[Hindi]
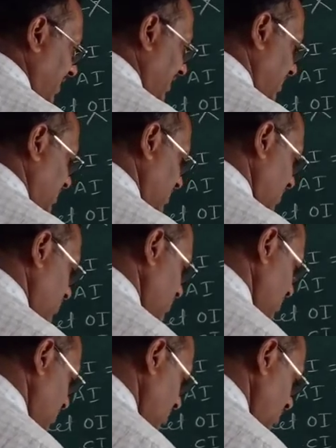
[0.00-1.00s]
एट्टी
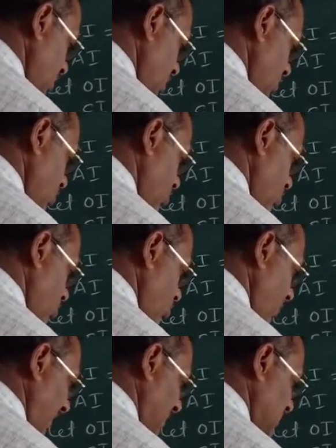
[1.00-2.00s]
थाउजेंड
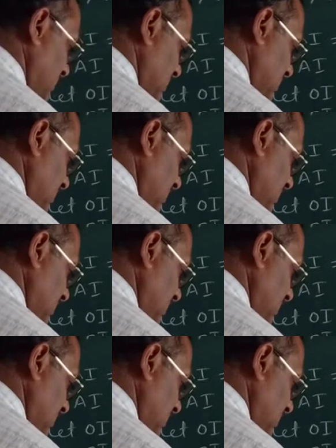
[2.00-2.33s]
टू एक्स